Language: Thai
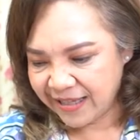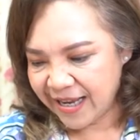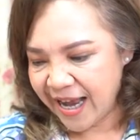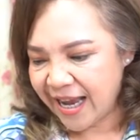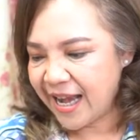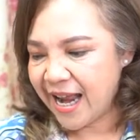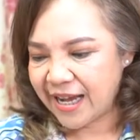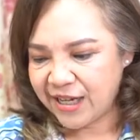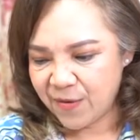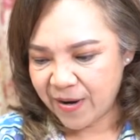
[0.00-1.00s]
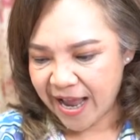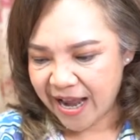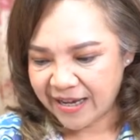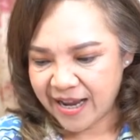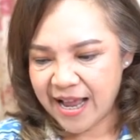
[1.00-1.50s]
แต่ในขณะเดียวกั
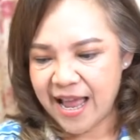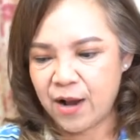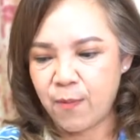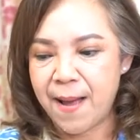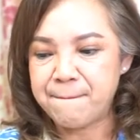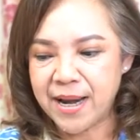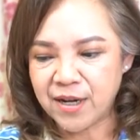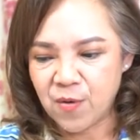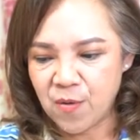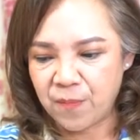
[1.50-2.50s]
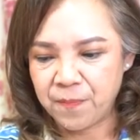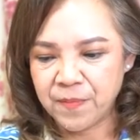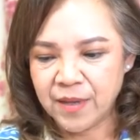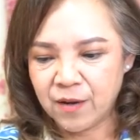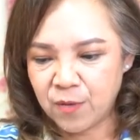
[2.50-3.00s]
นนะคะความมั่นคง
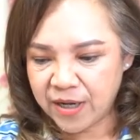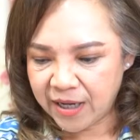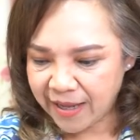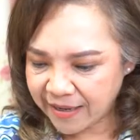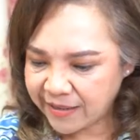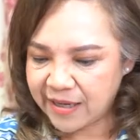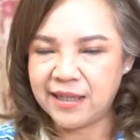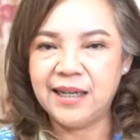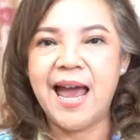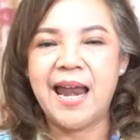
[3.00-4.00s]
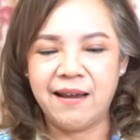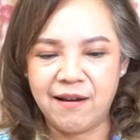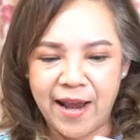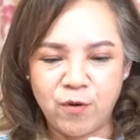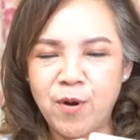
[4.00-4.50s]
คุณนี่ตั้งจิตอธิษฐานนะ
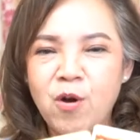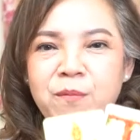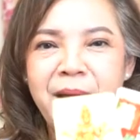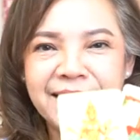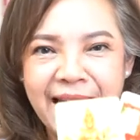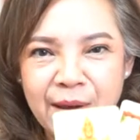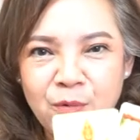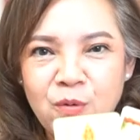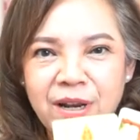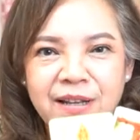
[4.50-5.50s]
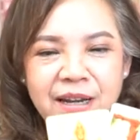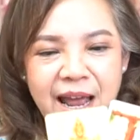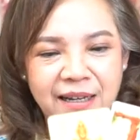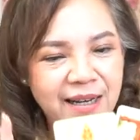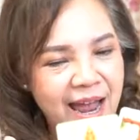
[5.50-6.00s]
ใครคุณพ่อคุณแม่สายมูนี่ตอนนี้
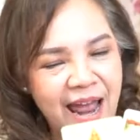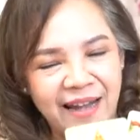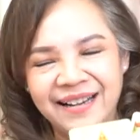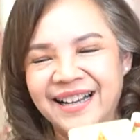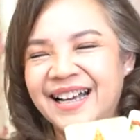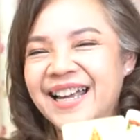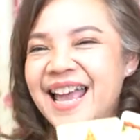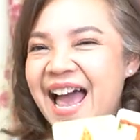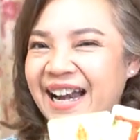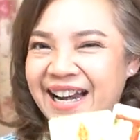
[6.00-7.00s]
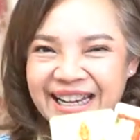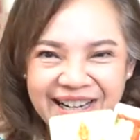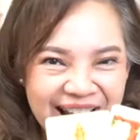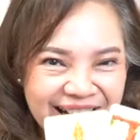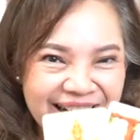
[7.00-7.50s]
อธิษฐาน อะไรที่
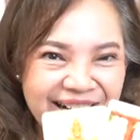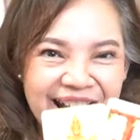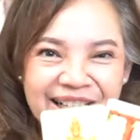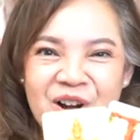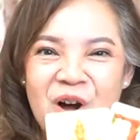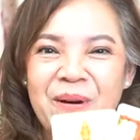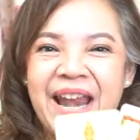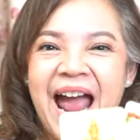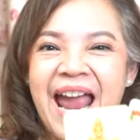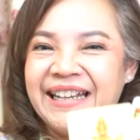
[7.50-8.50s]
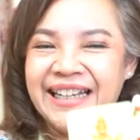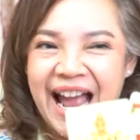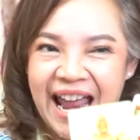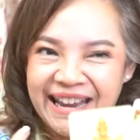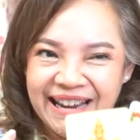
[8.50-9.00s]
เรียกเงินเรียกทองมาให้อธิษ
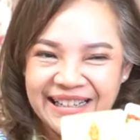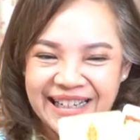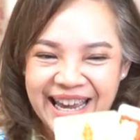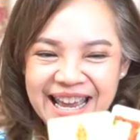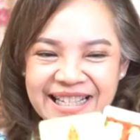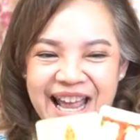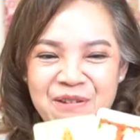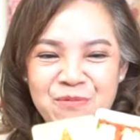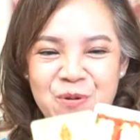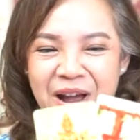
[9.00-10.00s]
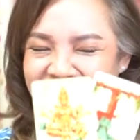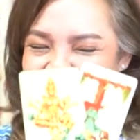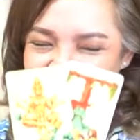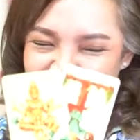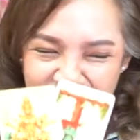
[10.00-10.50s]
ฐานใหญ่เลยสายมูอธิษ
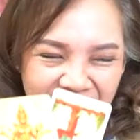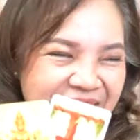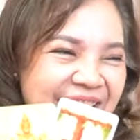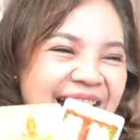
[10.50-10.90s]
ฐานหมด